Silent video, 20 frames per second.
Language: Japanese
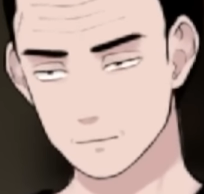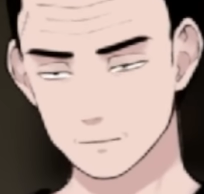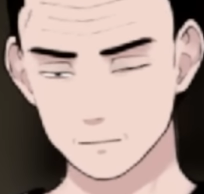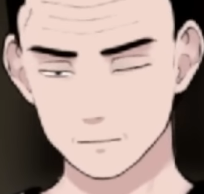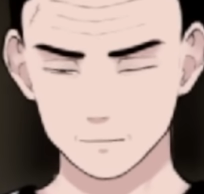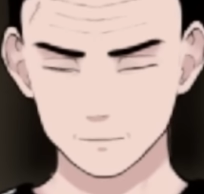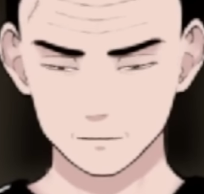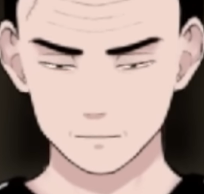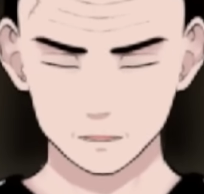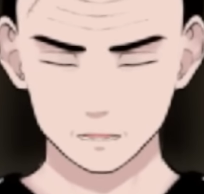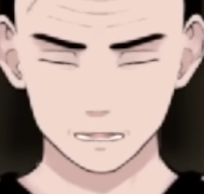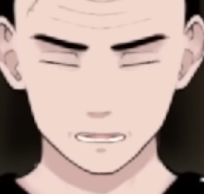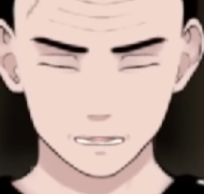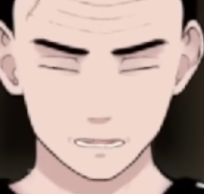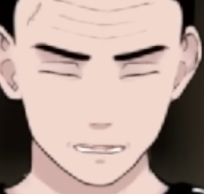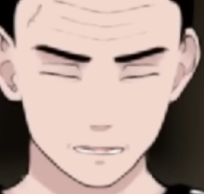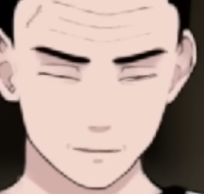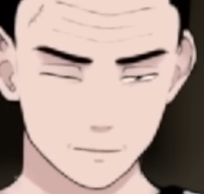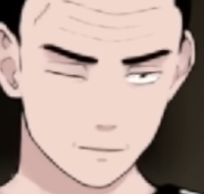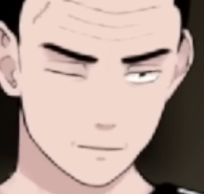うん。
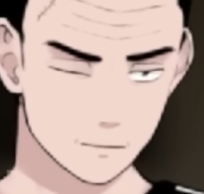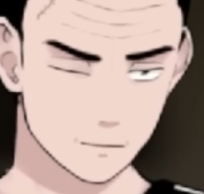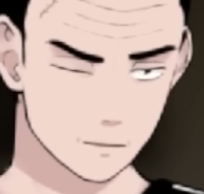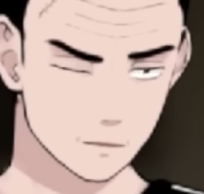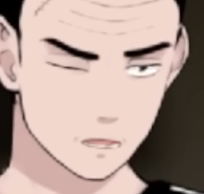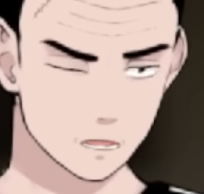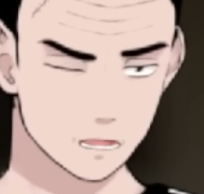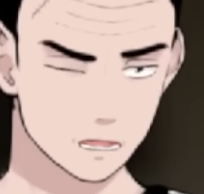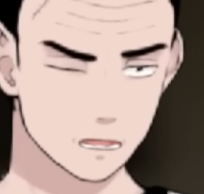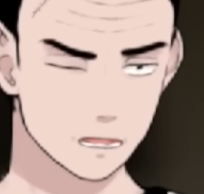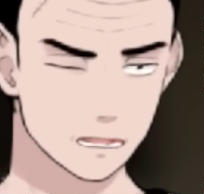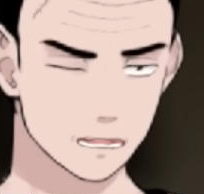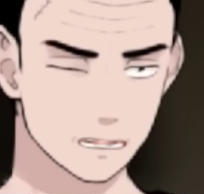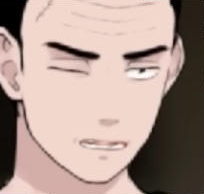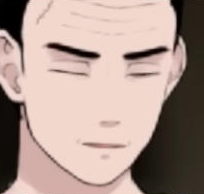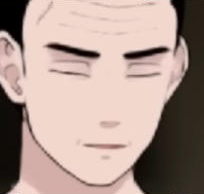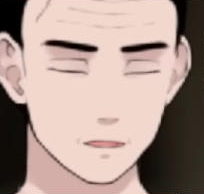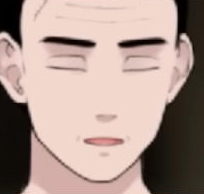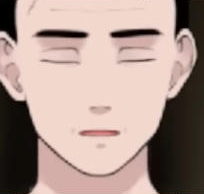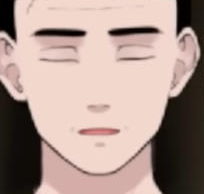あの
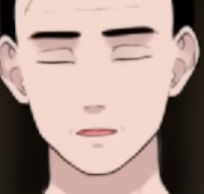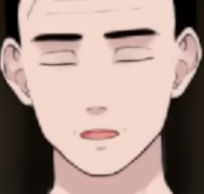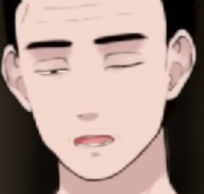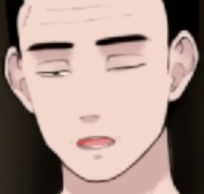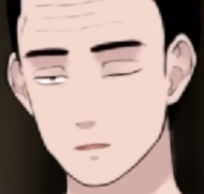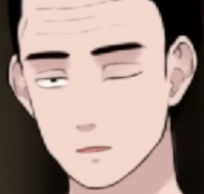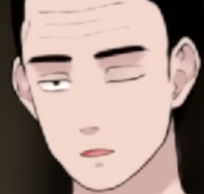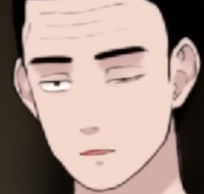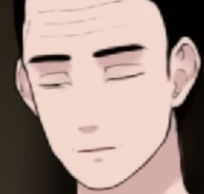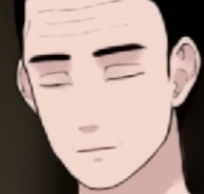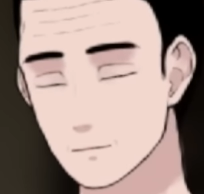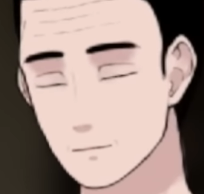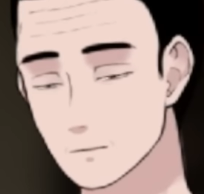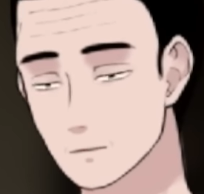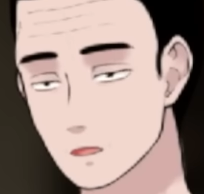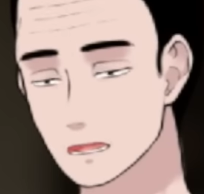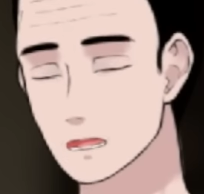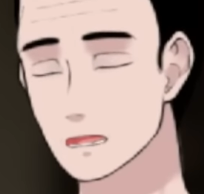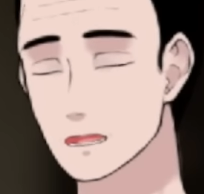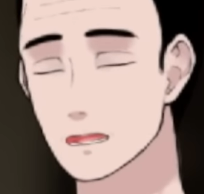ごふんならごふん、
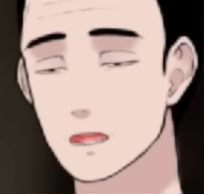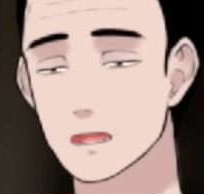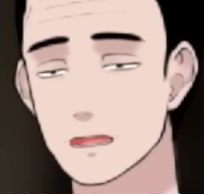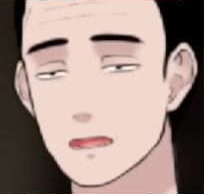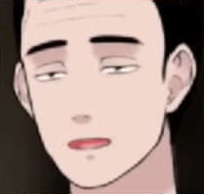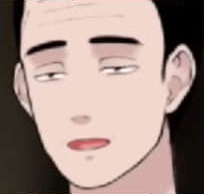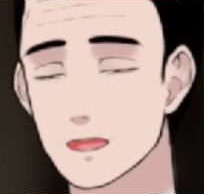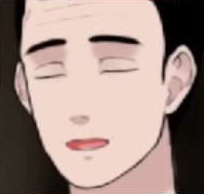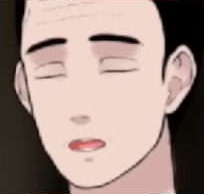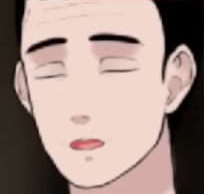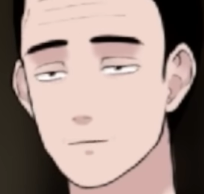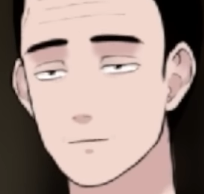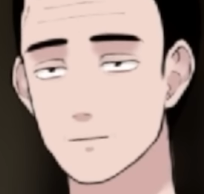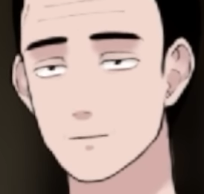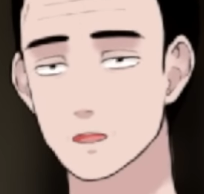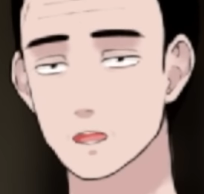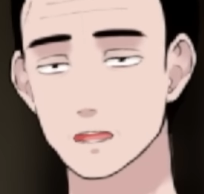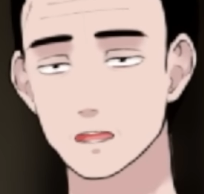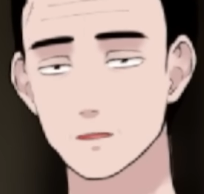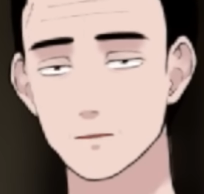喋っていけれる、
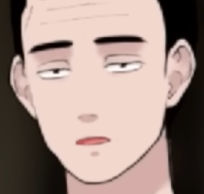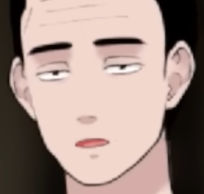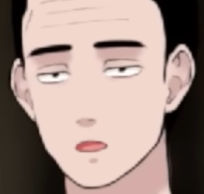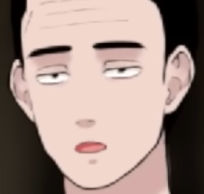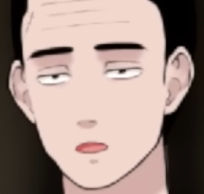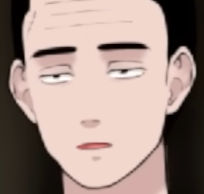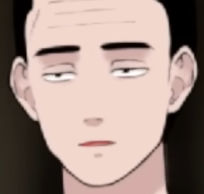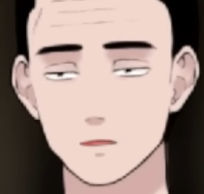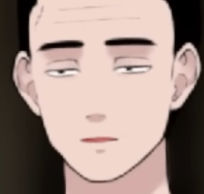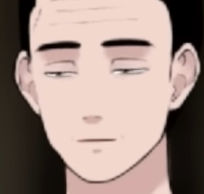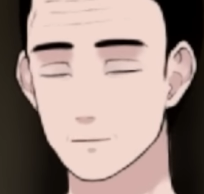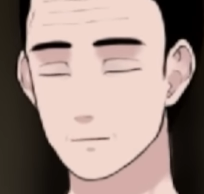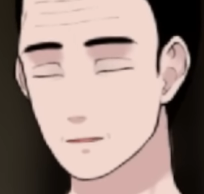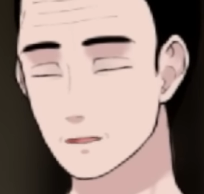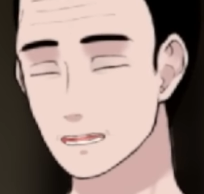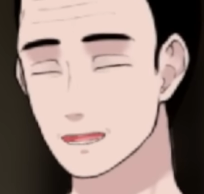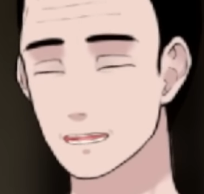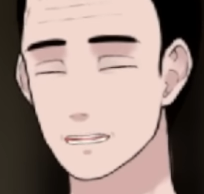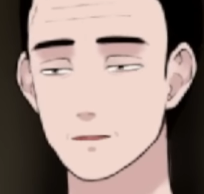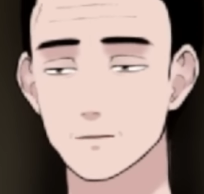その、力
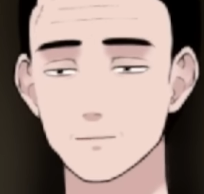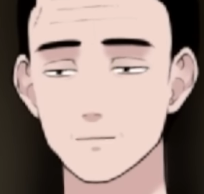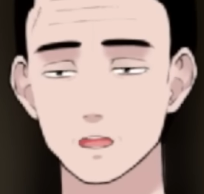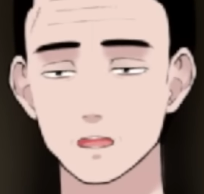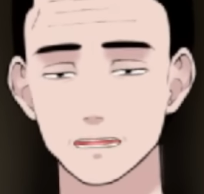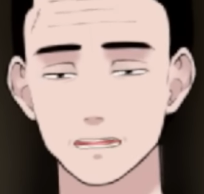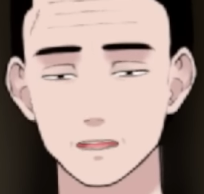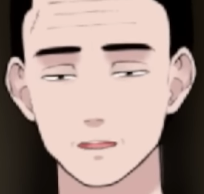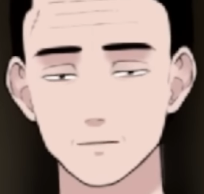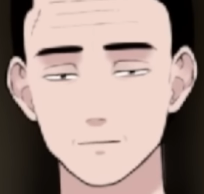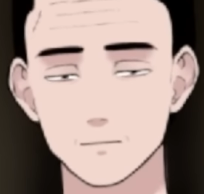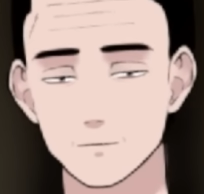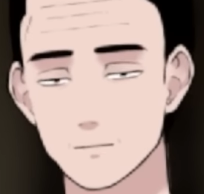づくりじゃないですよ。